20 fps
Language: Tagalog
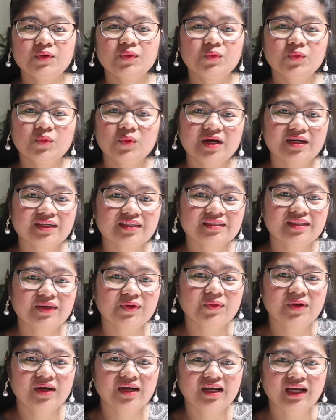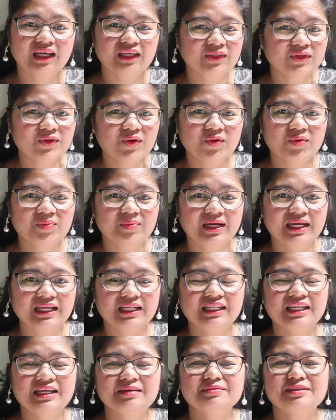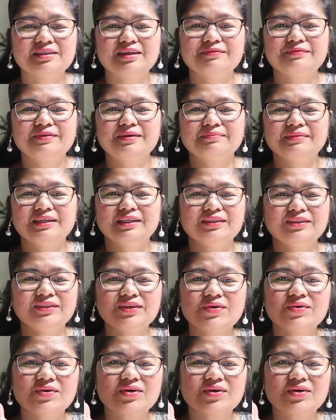wag na wag kayong ma-inlove sa family ninyo.